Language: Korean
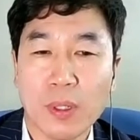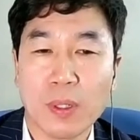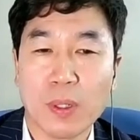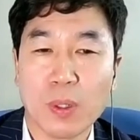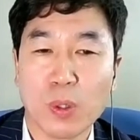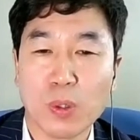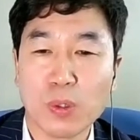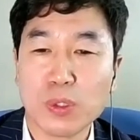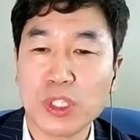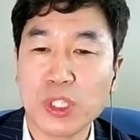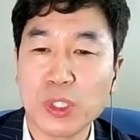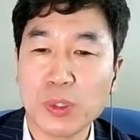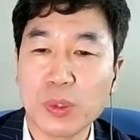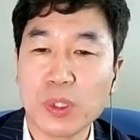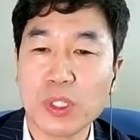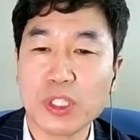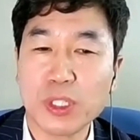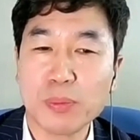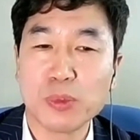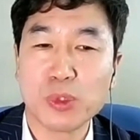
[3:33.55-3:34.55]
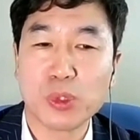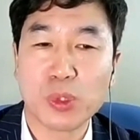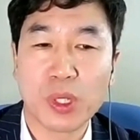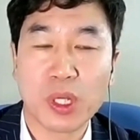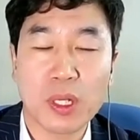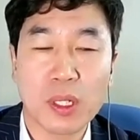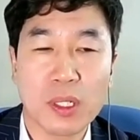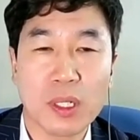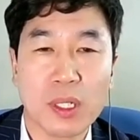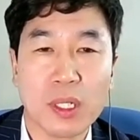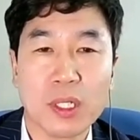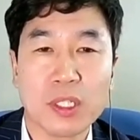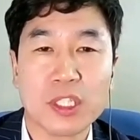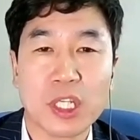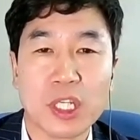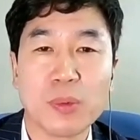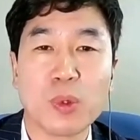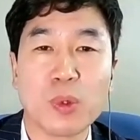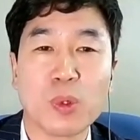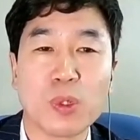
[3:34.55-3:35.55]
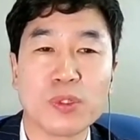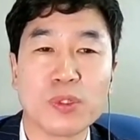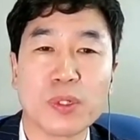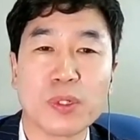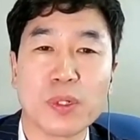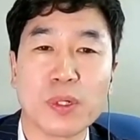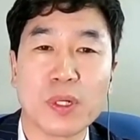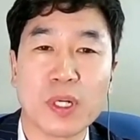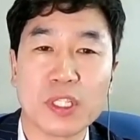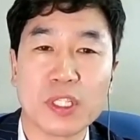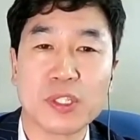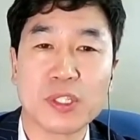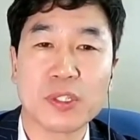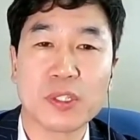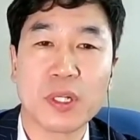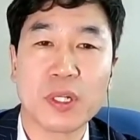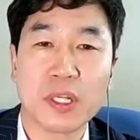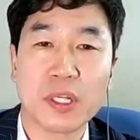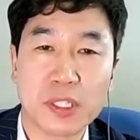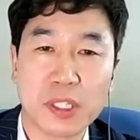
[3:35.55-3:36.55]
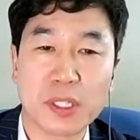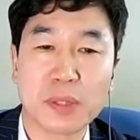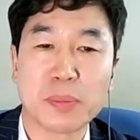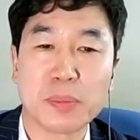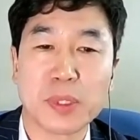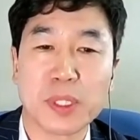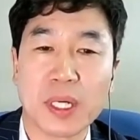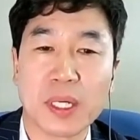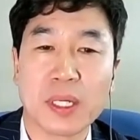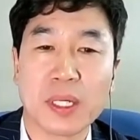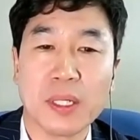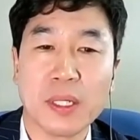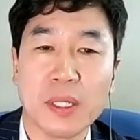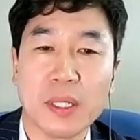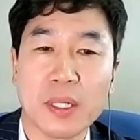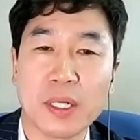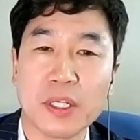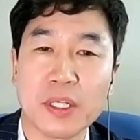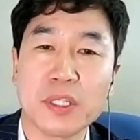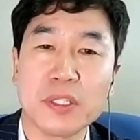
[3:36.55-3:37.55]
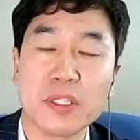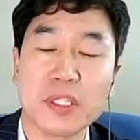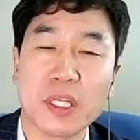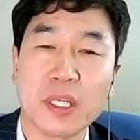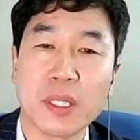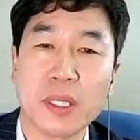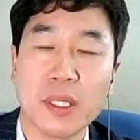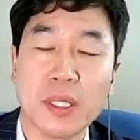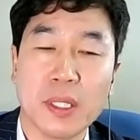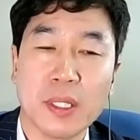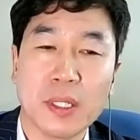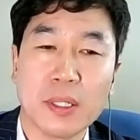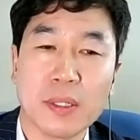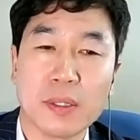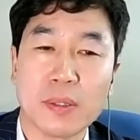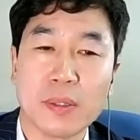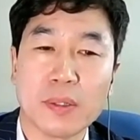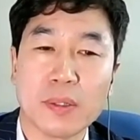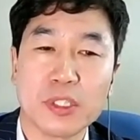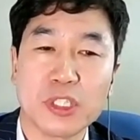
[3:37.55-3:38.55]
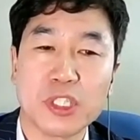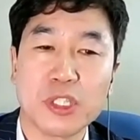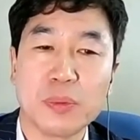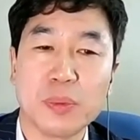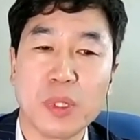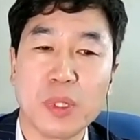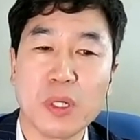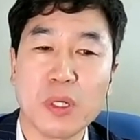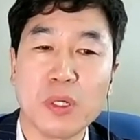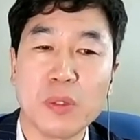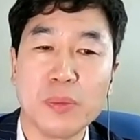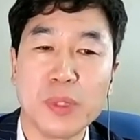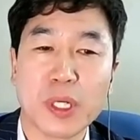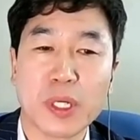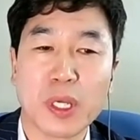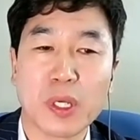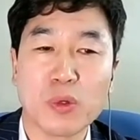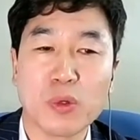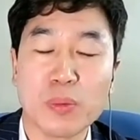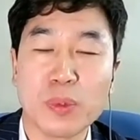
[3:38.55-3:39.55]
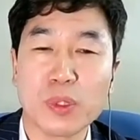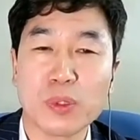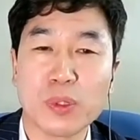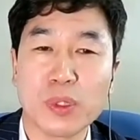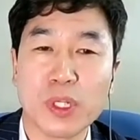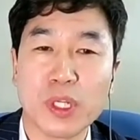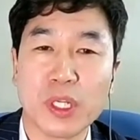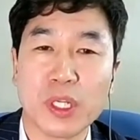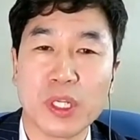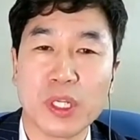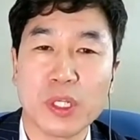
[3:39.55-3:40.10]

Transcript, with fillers: 오늘 10월 16일 재보궐선거가 치러질 예정입니다. 현재 10여 명의 후보들이